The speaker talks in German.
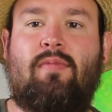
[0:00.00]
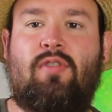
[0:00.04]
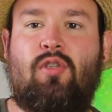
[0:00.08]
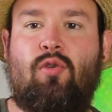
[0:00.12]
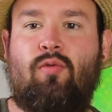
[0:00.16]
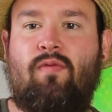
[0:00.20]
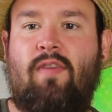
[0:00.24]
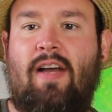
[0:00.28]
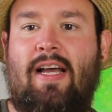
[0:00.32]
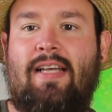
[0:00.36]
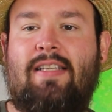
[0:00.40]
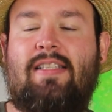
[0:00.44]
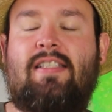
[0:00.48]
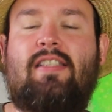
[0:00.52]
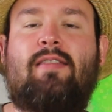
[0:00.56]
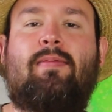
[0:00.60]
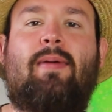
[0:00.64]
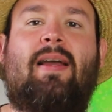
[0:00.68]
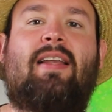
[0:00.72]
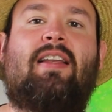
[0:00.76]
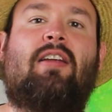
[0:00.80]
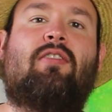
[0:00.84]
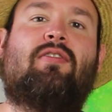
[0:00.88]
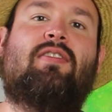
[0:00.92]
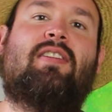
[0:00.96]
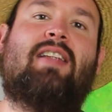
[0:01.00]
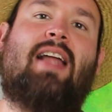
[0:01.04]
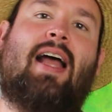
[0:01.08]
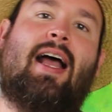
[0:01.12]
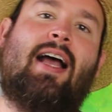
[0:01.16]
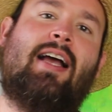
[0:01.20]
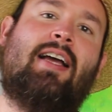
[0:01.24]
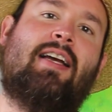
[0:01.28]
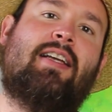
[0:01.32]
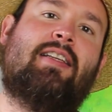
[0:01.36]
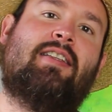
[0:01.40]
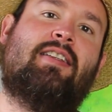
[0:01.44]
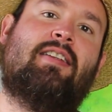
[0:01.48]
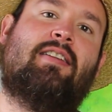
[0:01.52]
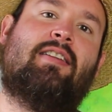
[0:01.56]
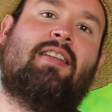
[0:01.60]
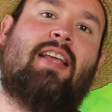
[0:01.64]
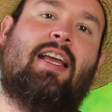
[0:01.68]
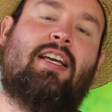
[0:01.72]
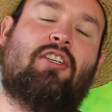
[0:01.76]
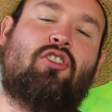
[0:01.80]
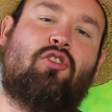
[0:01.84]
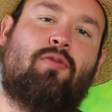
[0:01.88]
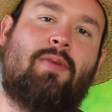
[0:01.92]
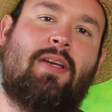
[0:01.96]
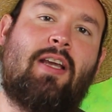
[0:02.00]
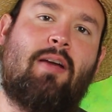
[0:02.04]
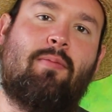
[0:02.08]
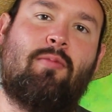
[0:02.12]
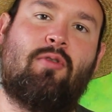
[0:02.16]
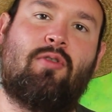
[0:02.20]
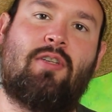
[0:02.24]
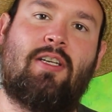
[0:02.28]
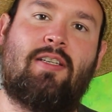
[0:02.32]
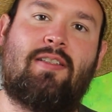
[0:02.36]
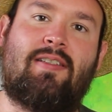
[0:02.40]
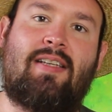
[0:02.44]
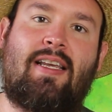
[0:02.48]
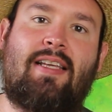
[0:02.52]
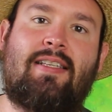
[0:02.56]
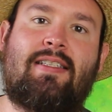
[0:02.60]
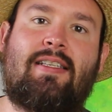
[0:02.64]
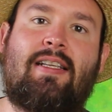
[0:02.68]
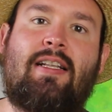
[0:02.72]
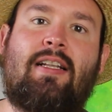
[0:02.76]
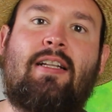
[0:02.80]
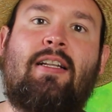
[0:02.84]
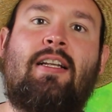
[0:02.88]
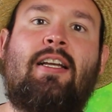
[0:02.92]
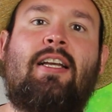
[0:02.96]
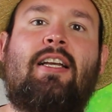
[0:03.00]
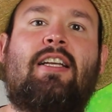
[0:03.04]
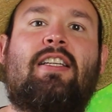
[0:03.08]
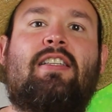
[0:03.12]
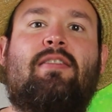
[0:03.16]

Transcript: So war es 2008 der Schwiegermuttersessel,